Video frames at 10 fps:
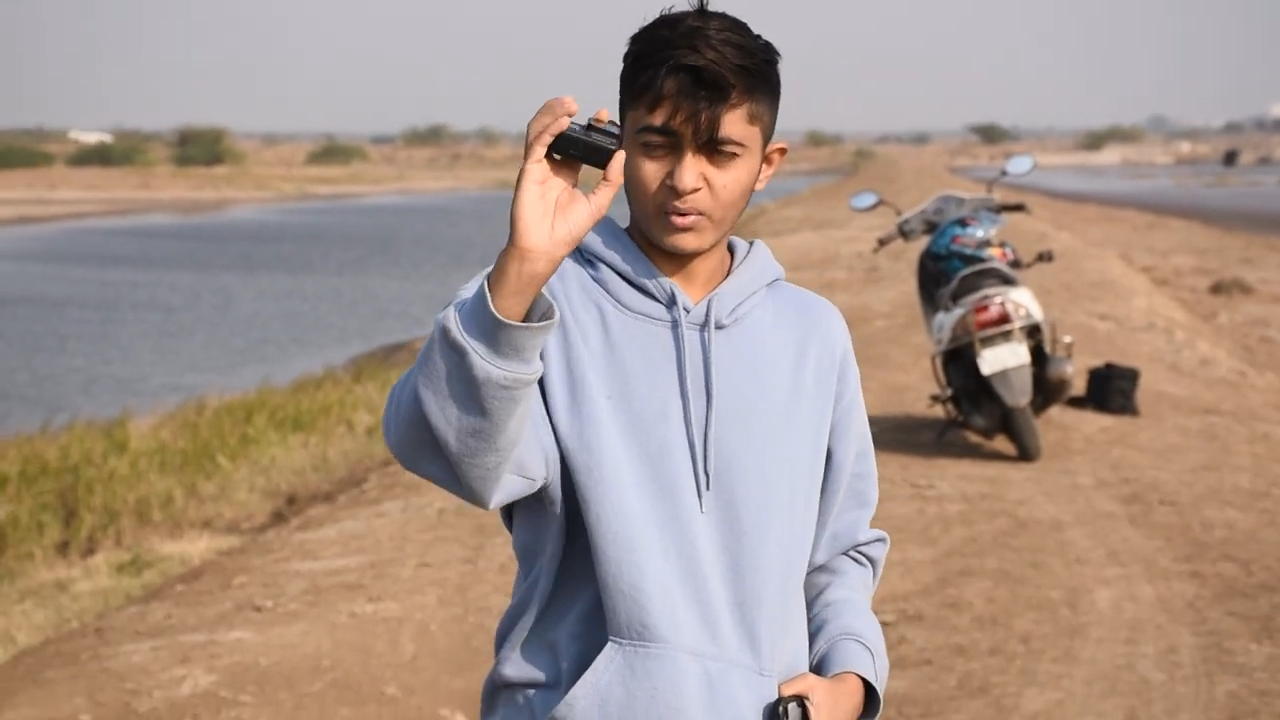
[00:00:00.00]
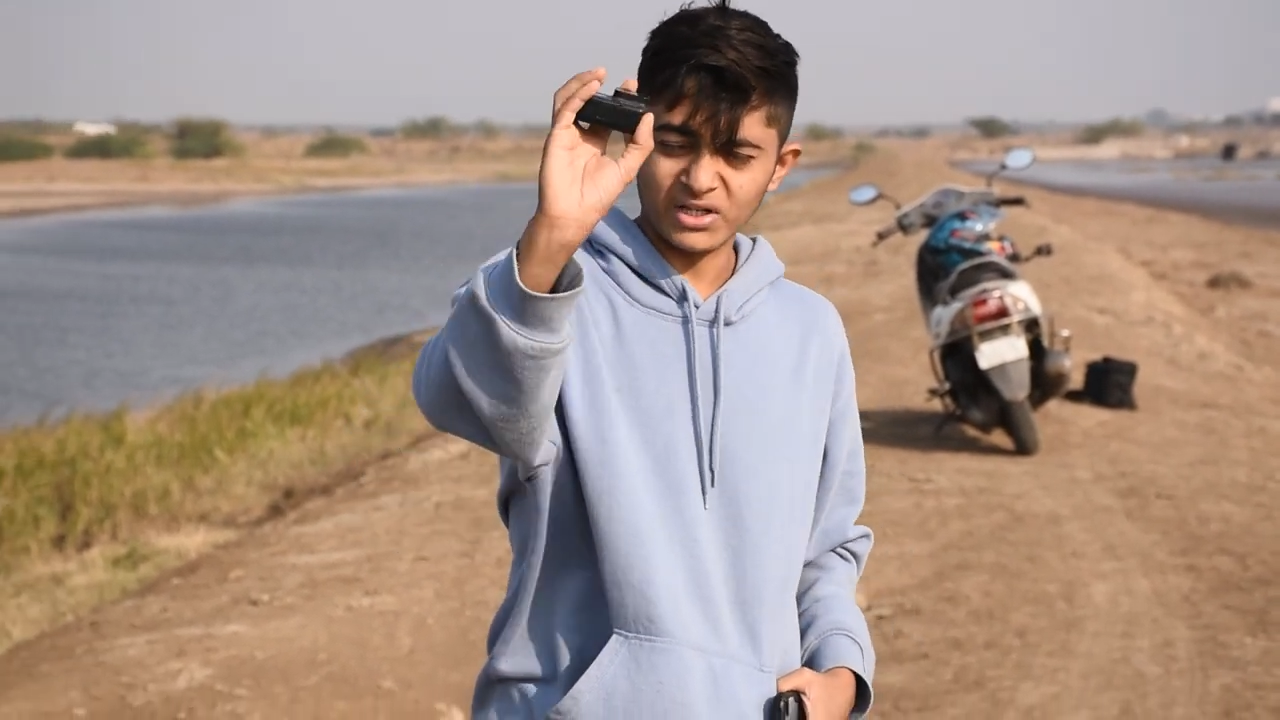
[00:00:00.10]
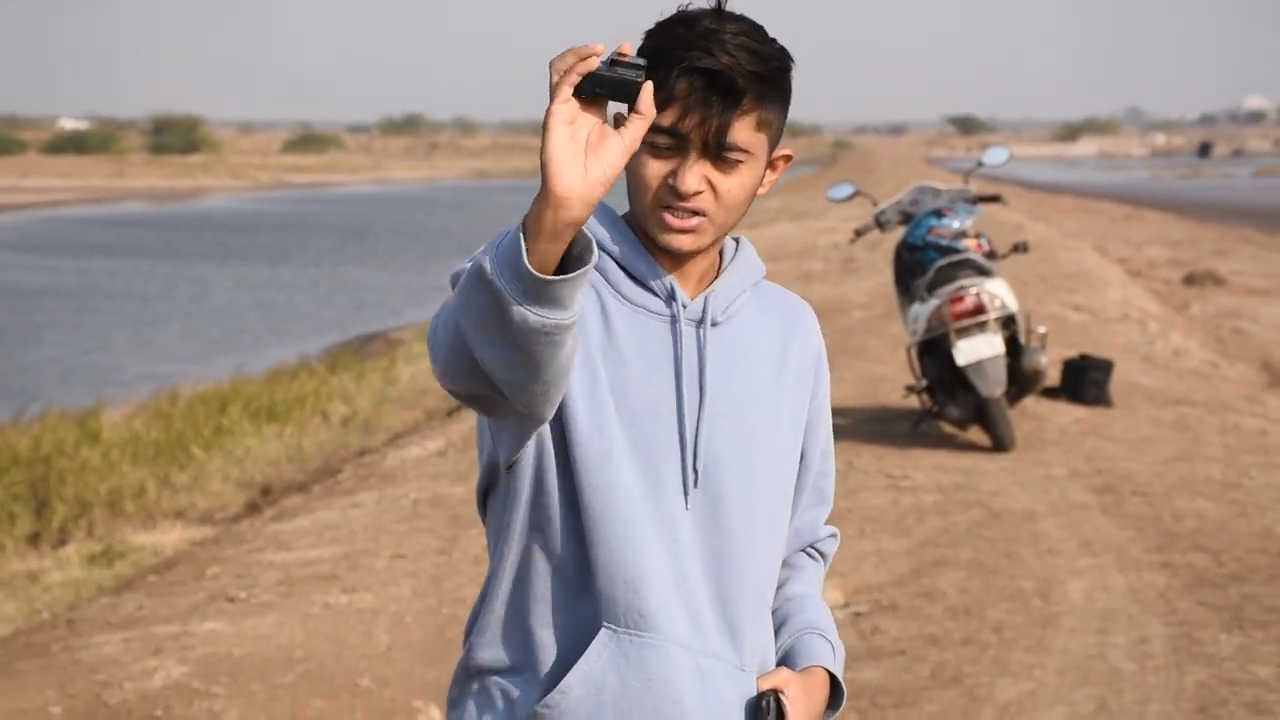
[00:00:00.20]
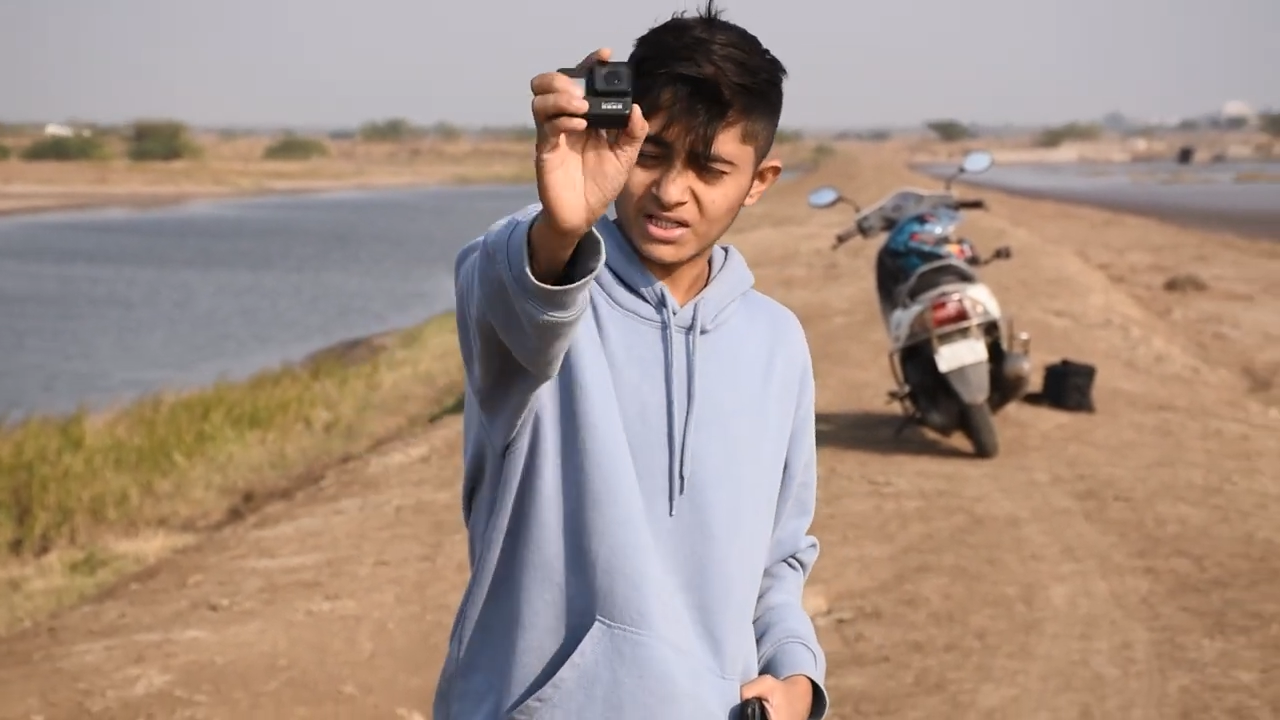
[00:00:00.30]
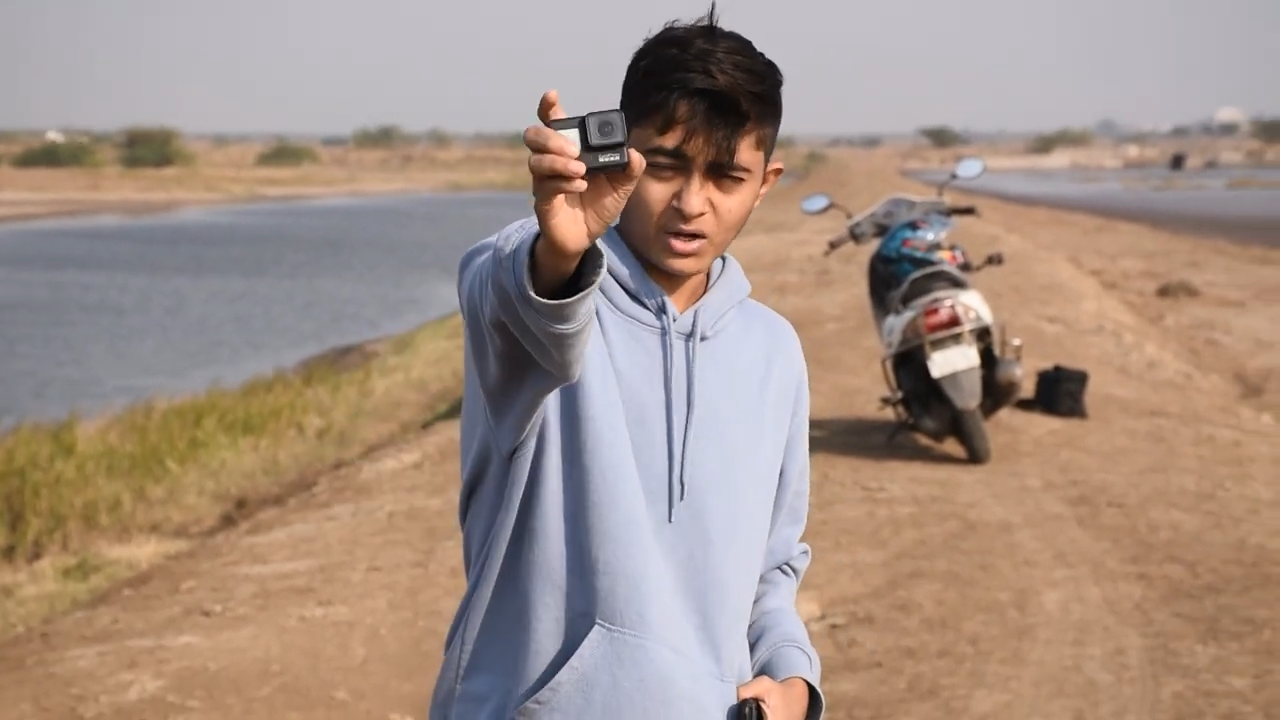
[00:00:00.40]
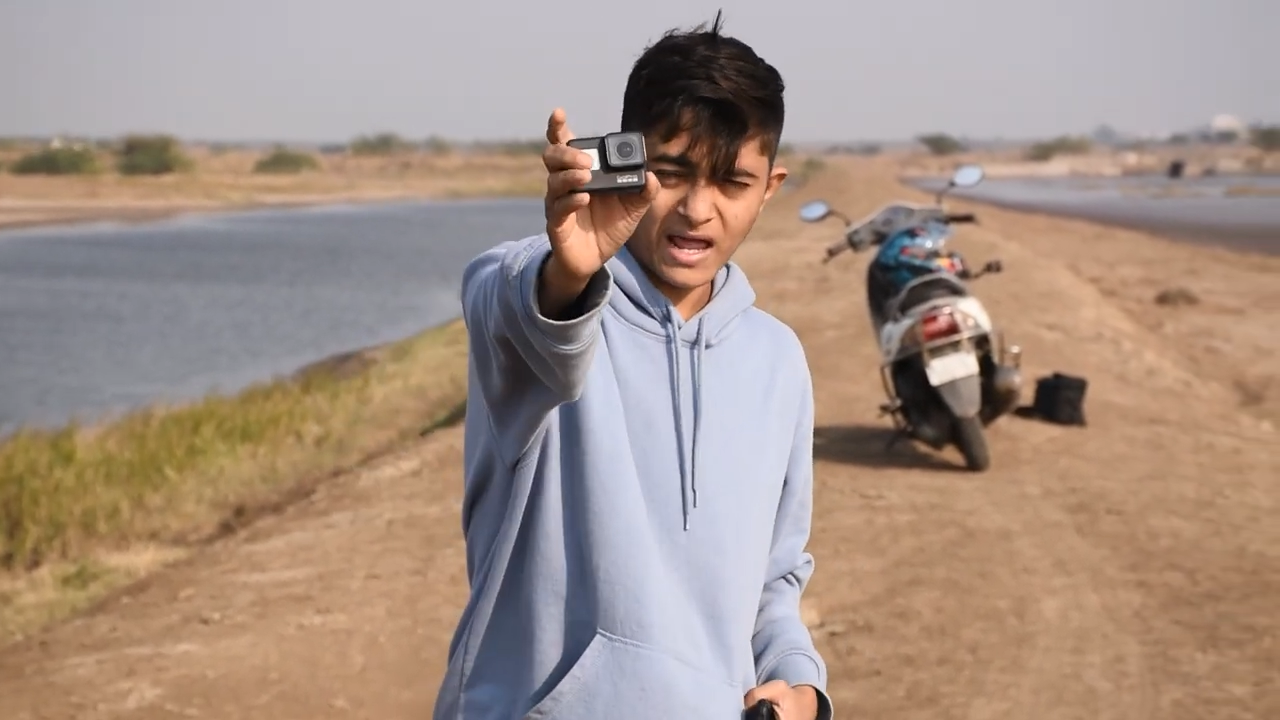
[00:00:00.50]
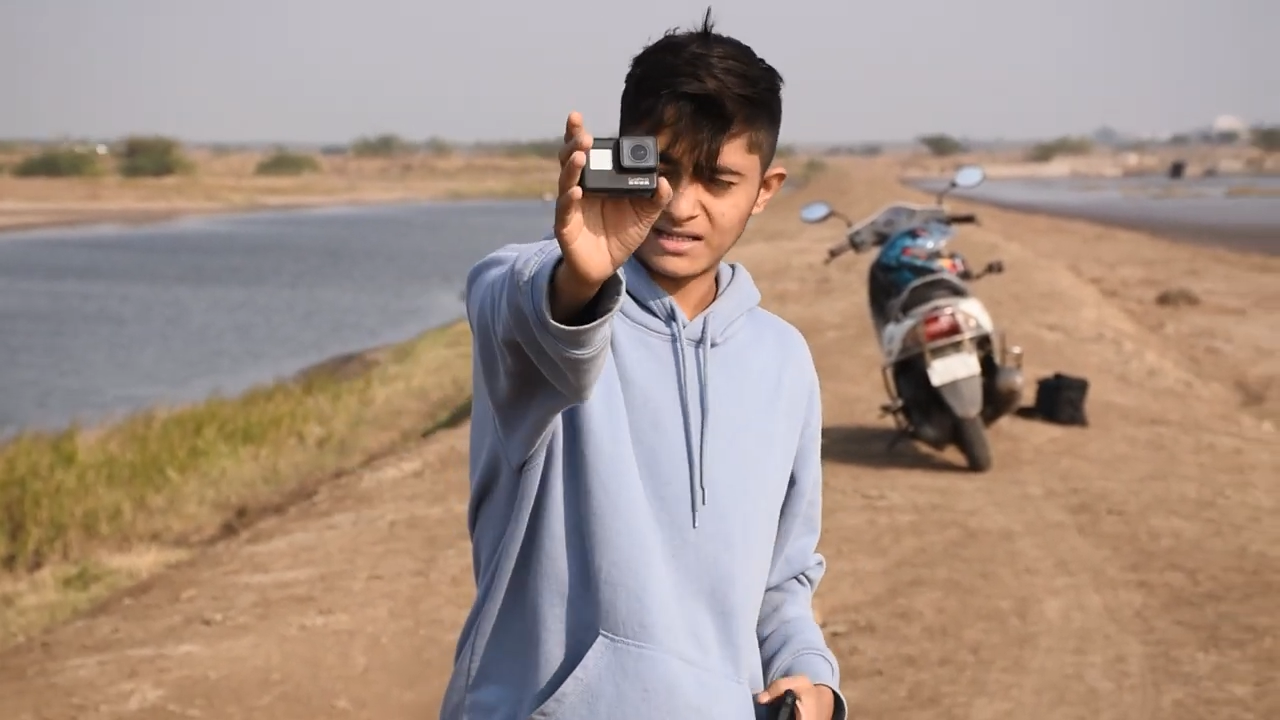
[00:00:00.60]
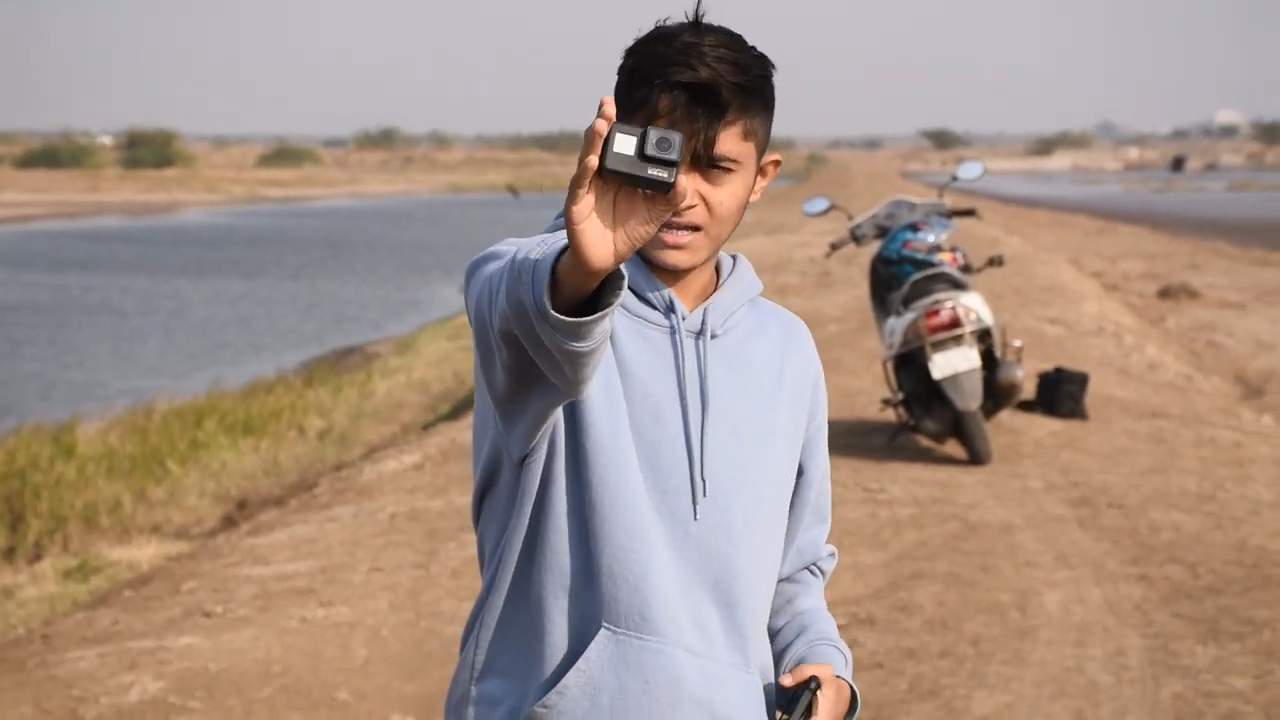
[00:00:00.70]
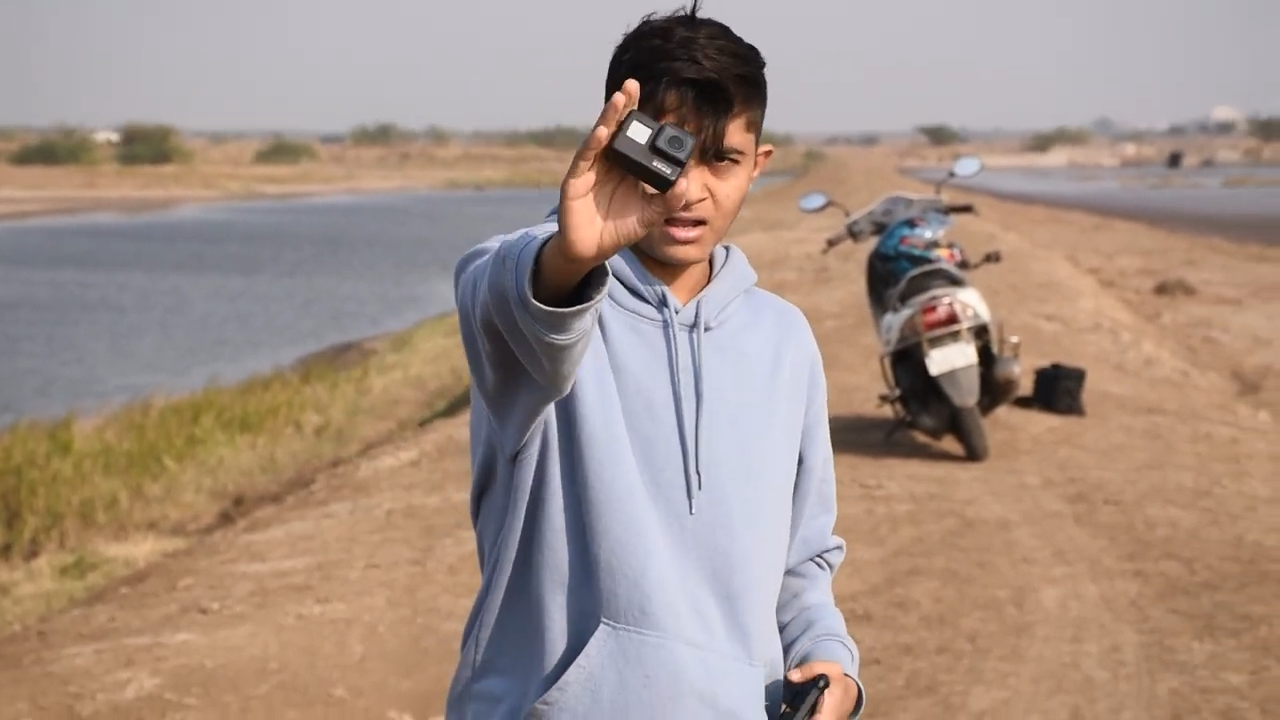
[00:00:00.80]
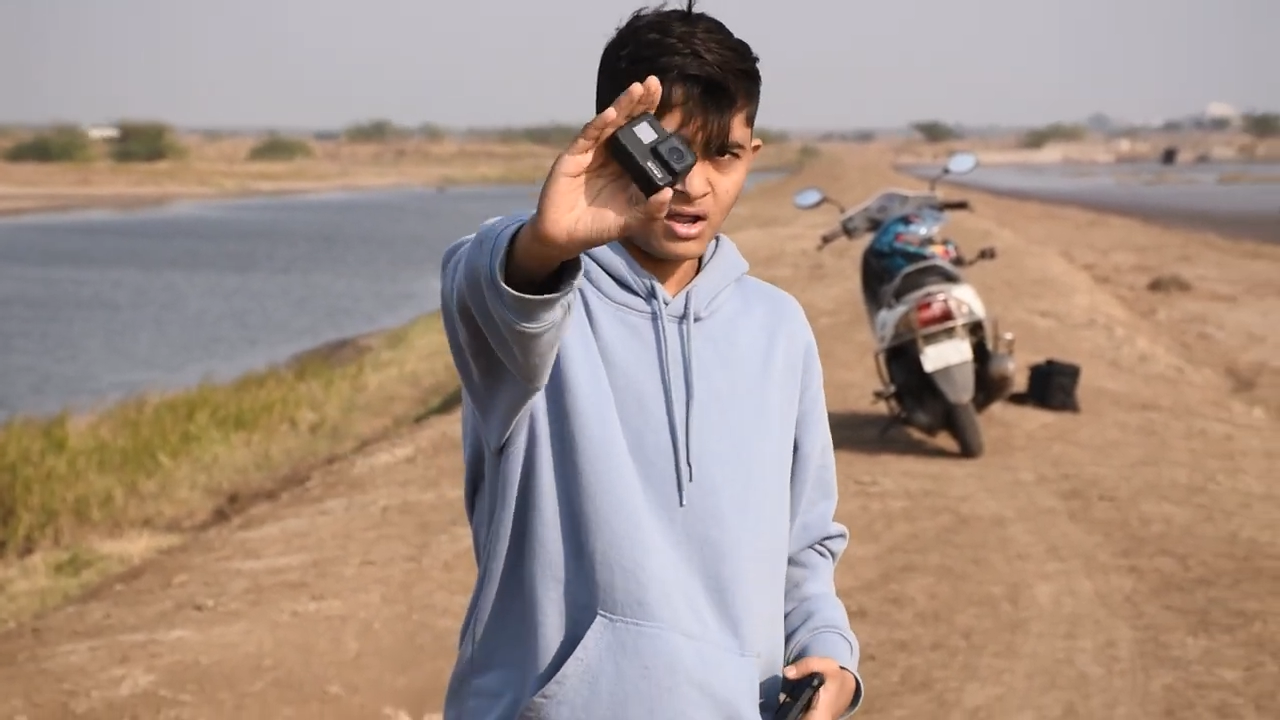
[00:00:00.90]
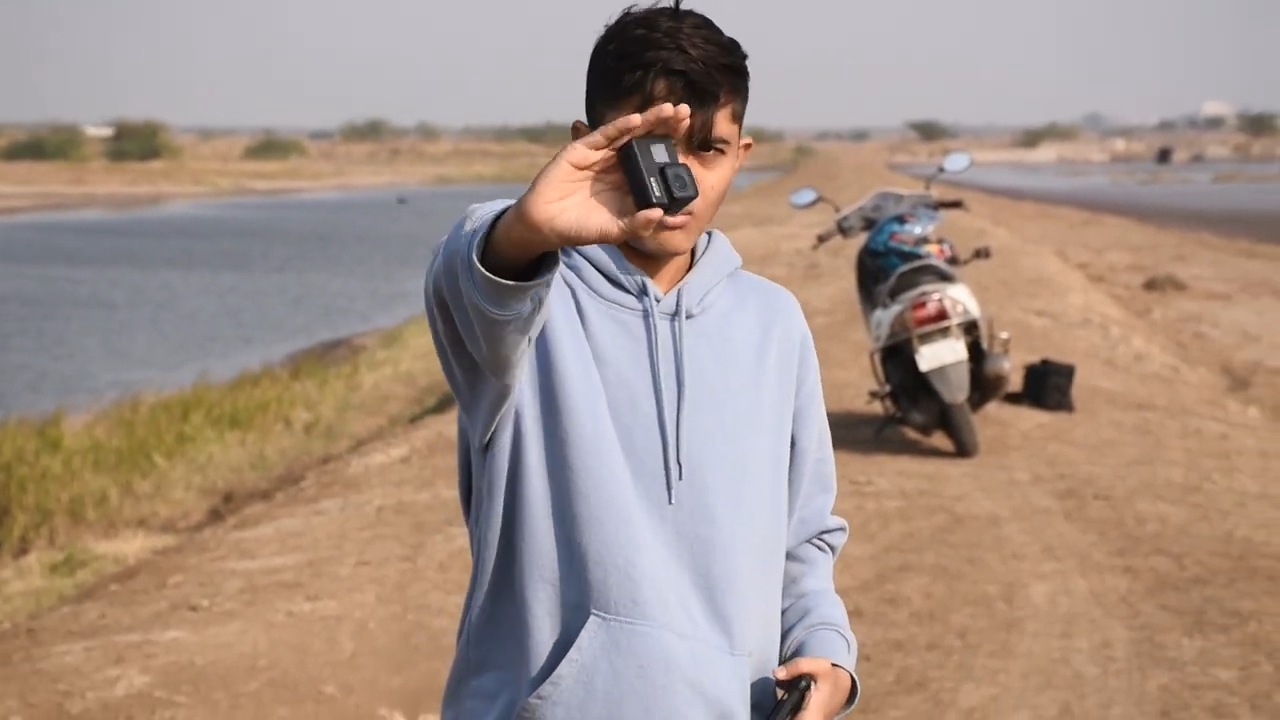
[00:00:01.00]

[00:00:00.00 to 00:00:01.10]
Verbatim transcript: इससे तो ऐसे